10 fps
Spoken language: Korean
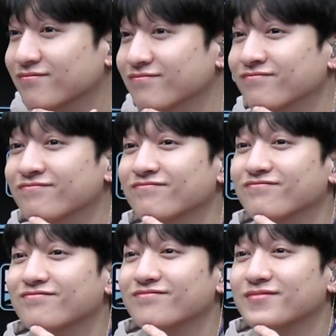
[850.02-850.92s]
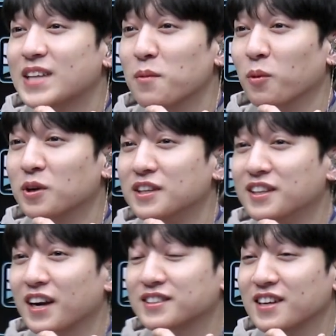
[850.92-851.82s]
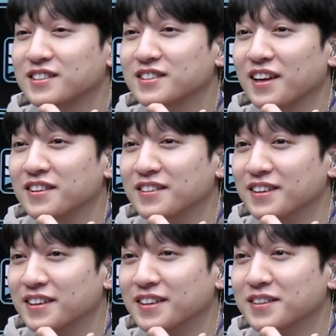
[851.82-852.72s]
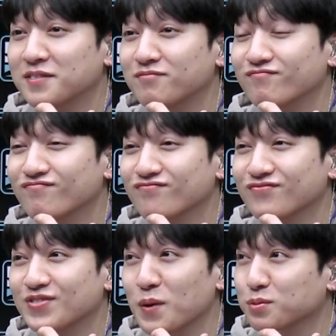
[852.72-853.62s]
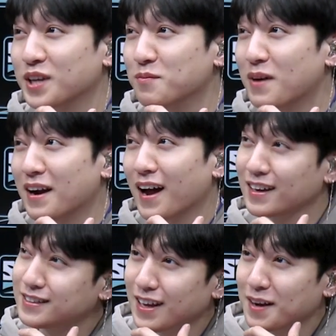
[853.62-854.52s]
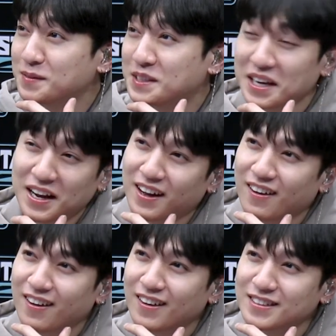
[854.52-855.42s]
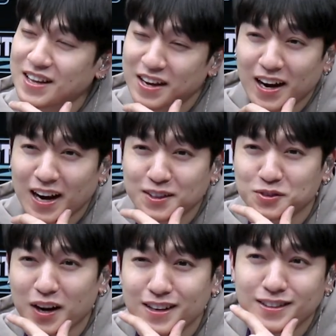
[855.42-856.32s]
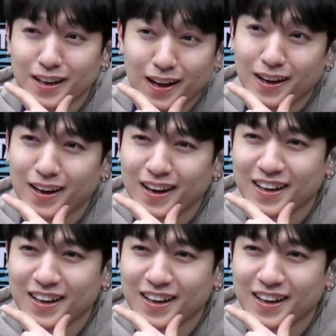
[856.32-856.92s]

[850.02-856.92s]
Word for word: 음 대본을 네가 짜지 그랬님. 너 부산말 하는 사람이잖아. 생각할 줄 알잖아.